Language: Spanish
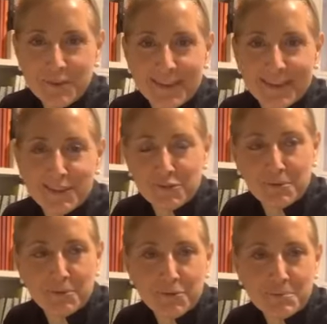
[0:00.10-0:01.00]
He hecho
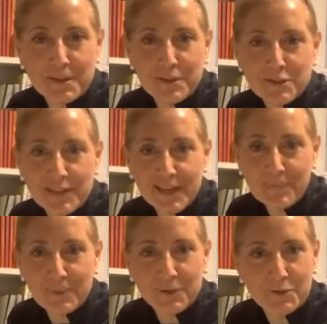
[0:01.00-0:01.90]
algunos vídeos ya,
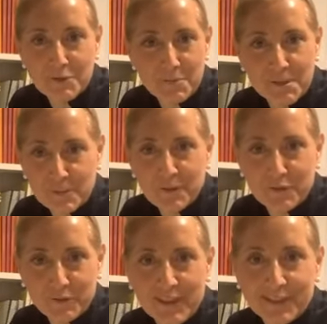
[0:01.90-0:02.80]
pero no es lo mismo hacer
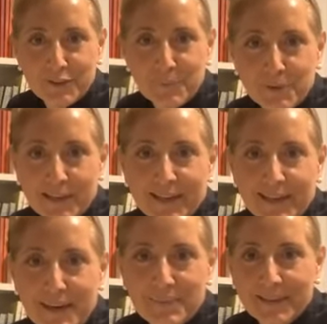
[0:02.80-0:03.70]
un directo porque
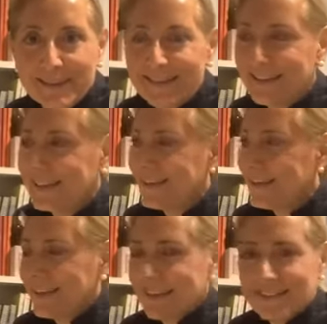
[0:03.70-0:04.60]
realmente
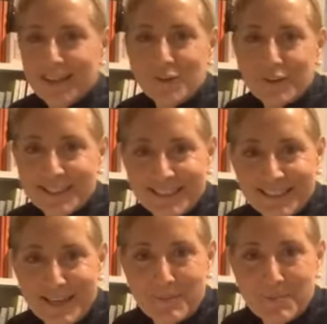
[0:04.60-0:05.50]
es algo que se te
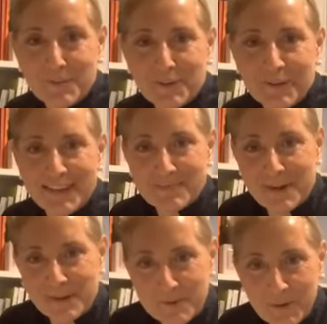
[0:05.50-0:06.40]
escapa un poco de las
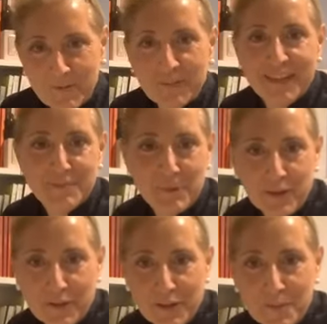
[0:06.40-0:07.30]
manos. Pero en fin, espero
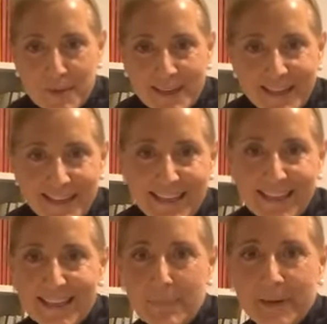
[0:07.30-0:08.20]
hacerlo bien y
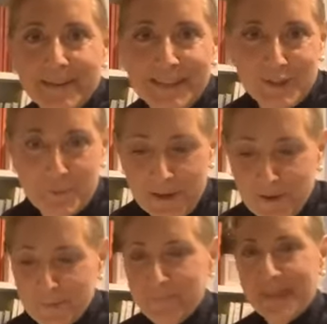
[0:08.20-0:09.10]
que aprendáis
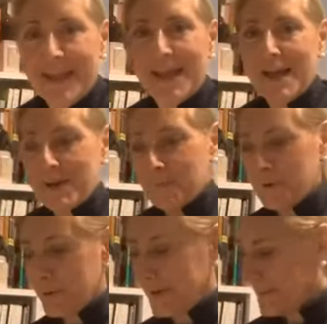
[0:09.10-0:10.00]
conmigo. Muy
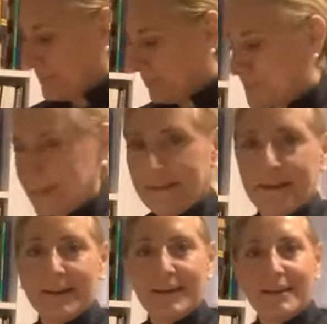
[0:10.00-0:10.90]
bien, pues
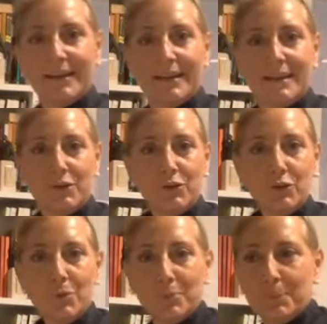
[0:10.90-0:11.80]
nada, eh,
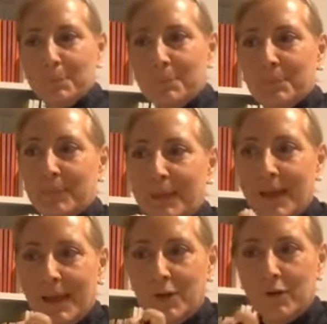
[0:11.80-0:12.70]
yo mm,
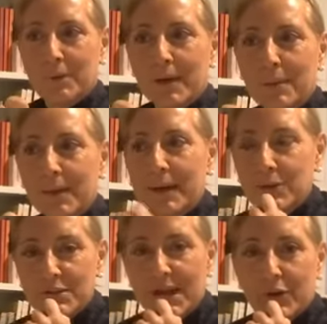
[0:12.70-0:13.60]
lo que voy a
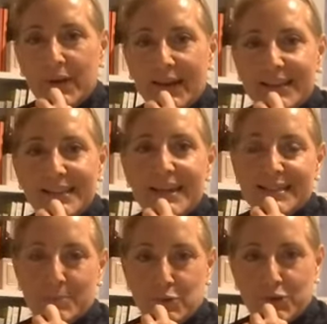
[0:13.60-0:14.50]
hablaros ahora es de las
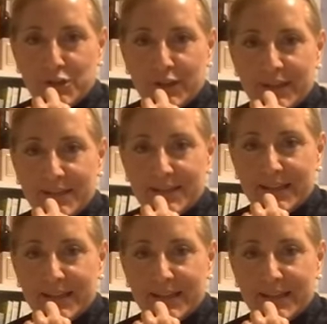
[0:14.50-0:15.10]
emulsiones.